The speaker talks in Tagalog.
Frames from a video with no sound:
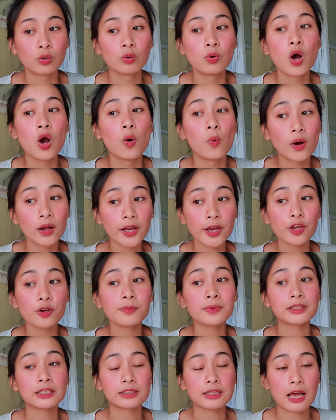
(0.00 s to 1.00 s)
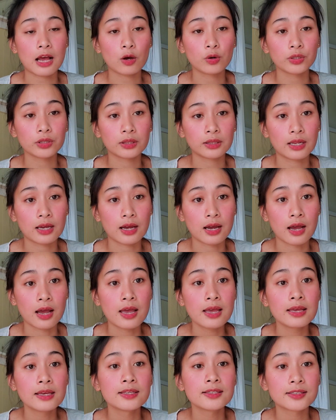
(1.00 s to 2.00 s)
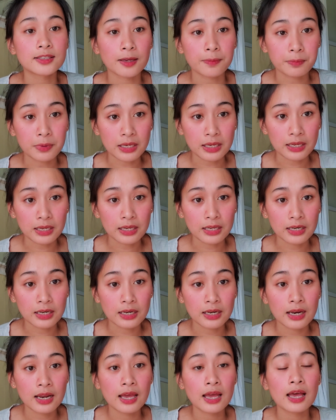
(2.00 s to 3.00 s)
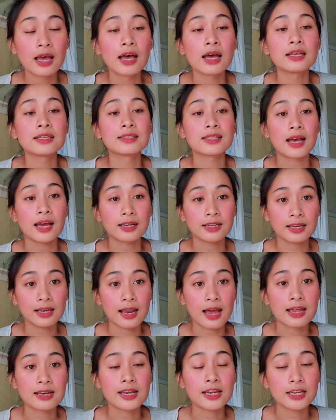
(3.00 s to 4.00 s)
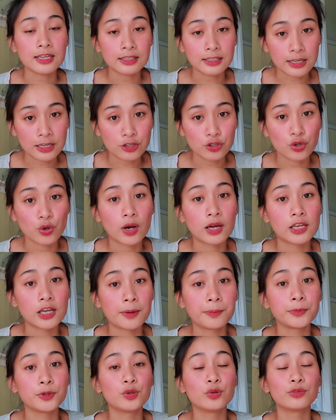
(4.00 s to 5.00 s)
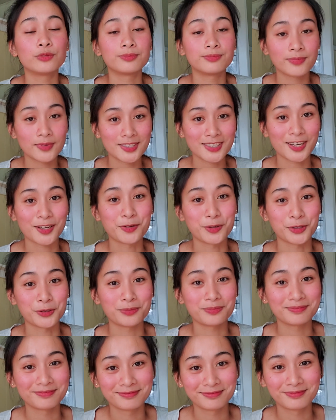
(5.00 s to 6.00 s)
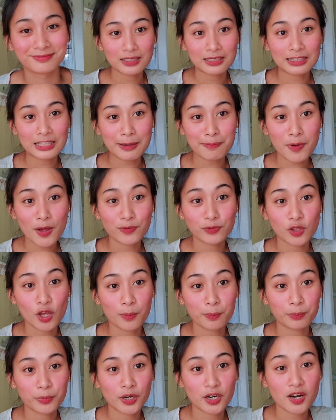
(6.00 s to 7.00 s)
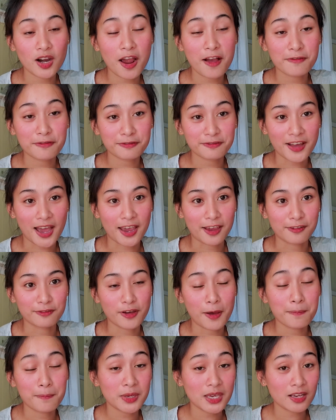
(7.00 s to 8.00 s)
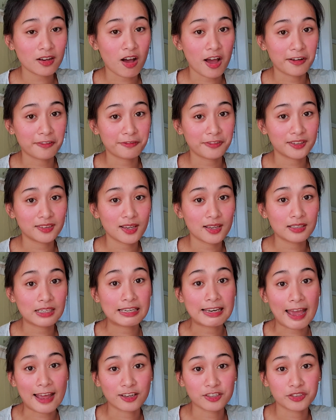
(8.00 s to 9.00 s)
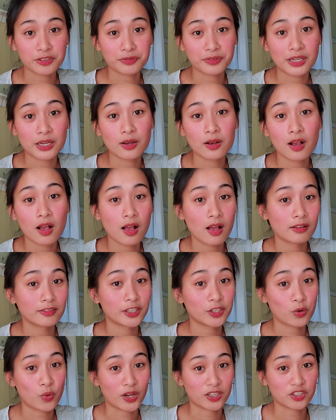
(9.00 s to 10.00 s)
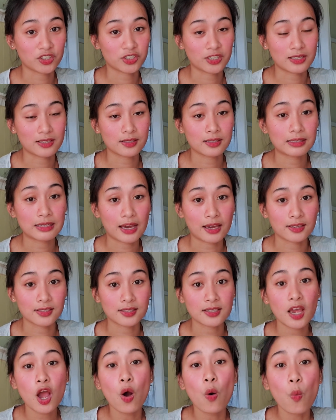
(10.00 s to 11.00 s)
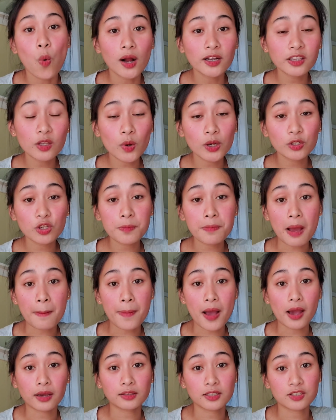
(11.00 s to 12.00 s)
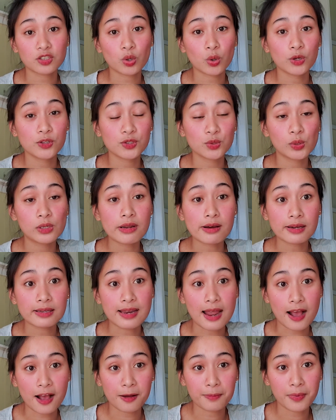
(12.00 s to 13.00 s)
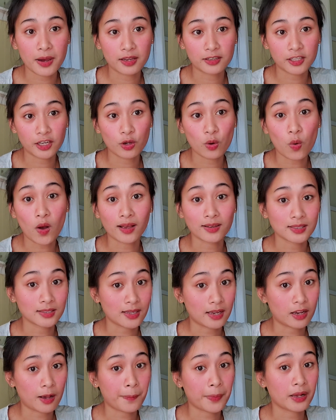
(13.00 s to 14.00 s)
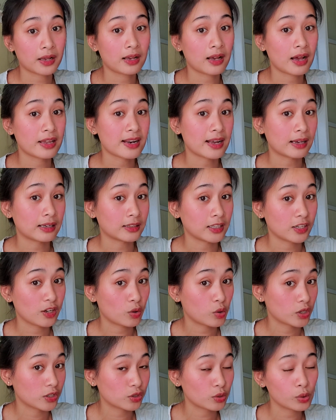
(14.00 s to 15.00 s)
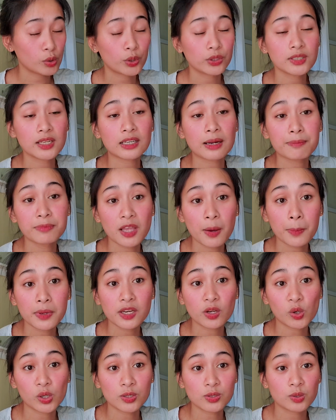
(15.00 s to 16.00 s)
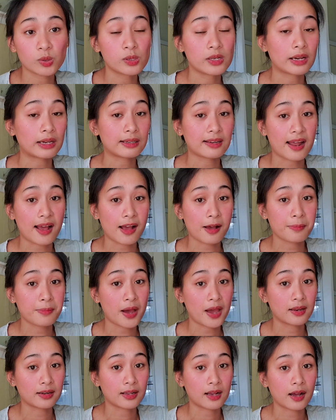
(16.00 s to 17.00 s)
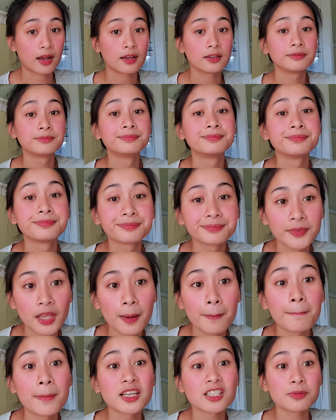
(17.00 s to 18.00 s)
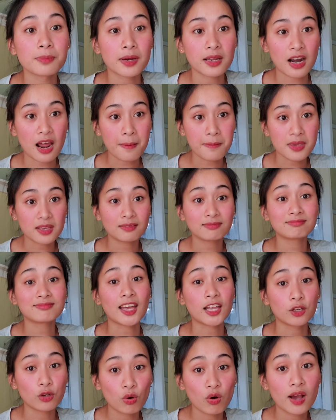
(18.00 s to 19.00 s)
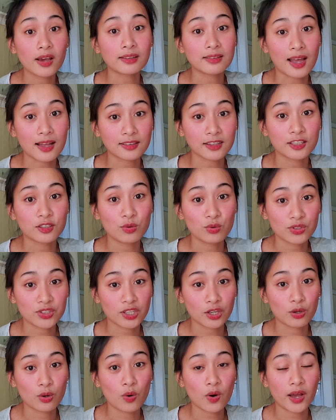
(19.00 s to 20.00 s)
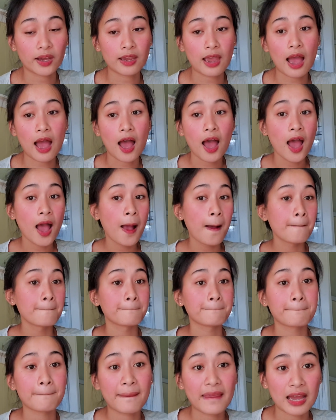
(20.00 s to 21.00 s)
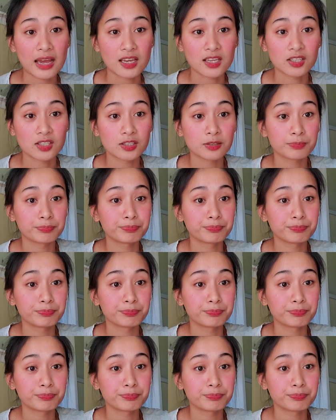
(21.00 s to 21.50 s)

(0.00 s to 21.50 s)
huwag kayong matatakot na sabihin sa kanila na hindi nyo alam yung sagot. Tip number 5. Be confident in answering the questions. Guys, wag na wag niyo ipapakita sa consul na kinakabahan kayo kasi kapag ka nakita ni consul or naramdaman ni consul na kinakabahan ka, mas maraming tanong ay tatanong iyo Kaya, guys,